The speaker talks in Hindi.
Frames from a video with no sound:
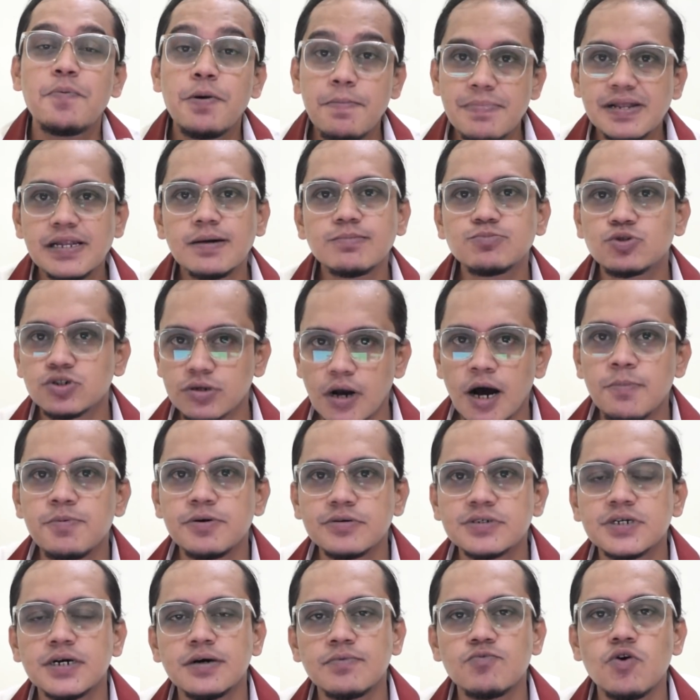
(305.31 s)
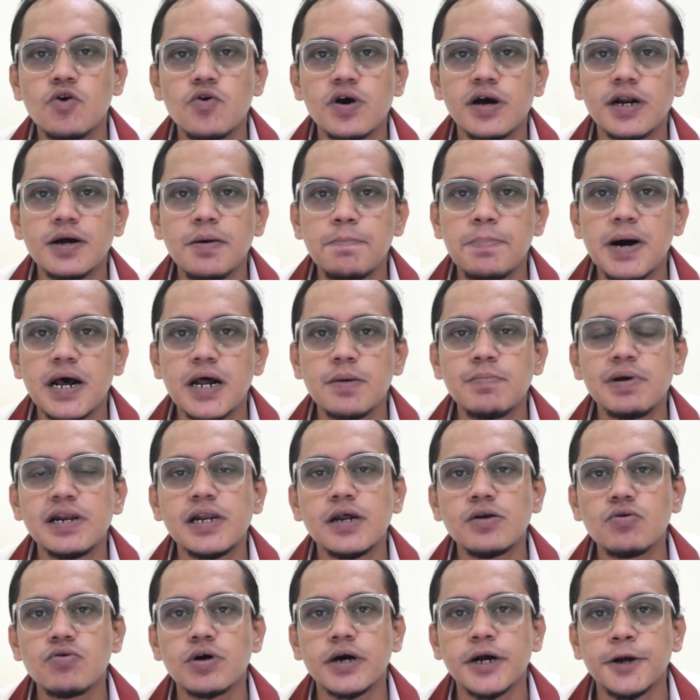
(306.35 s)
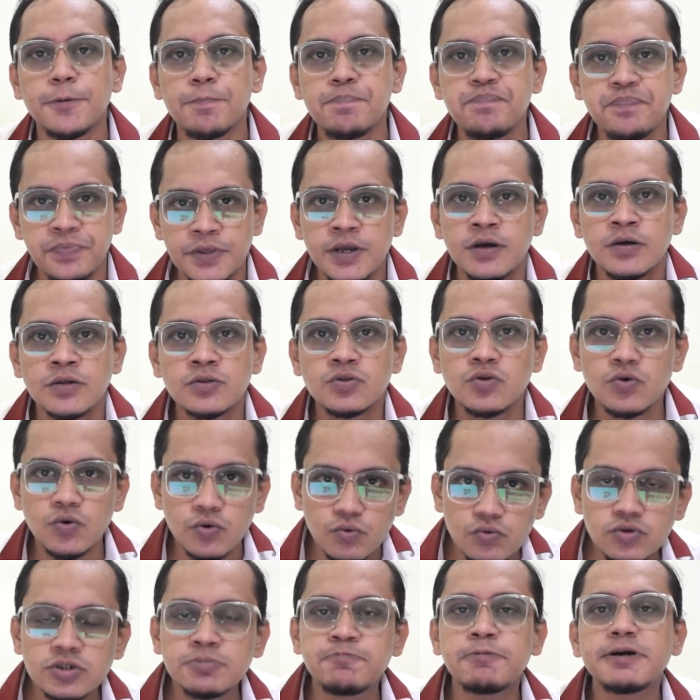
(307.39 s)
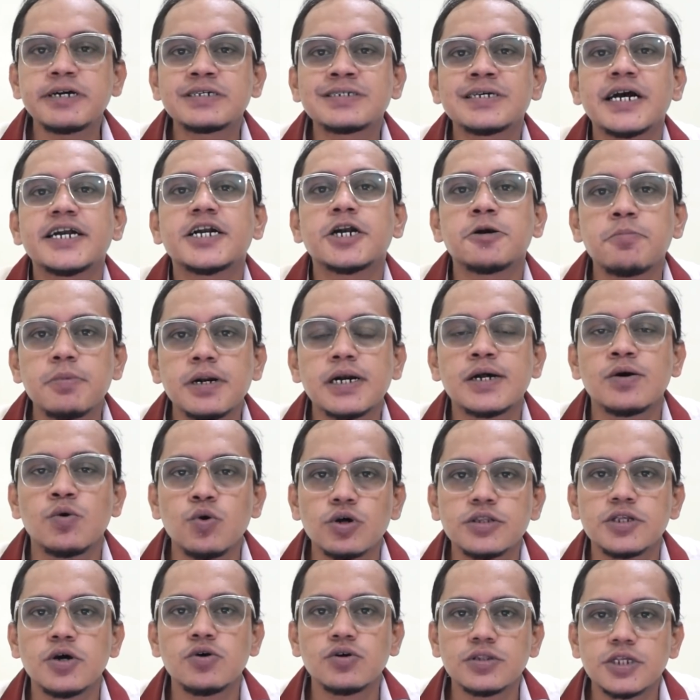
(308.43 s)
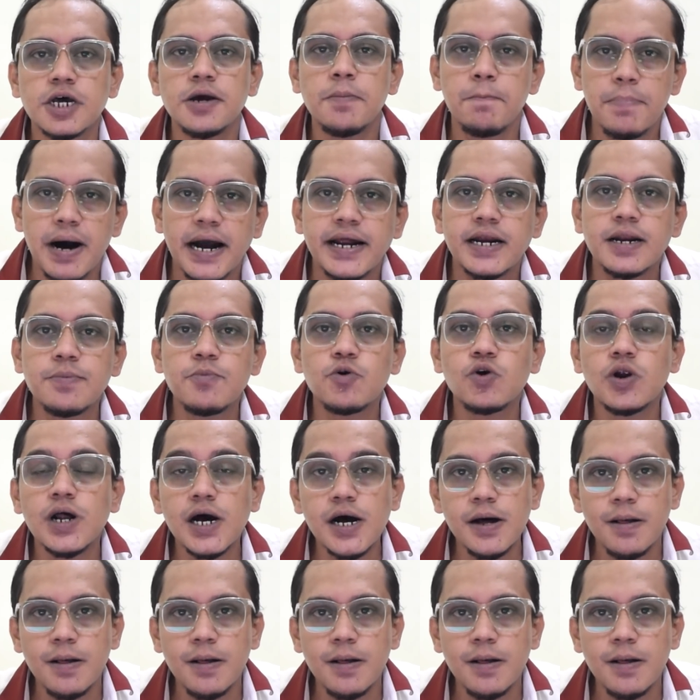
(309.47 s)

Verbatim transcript: अभी मतलब अभी उसका वो हो गया ना बारह मिलियन हो गए तो उस पर एक्साइटमेंट होते होते भाई ने बोला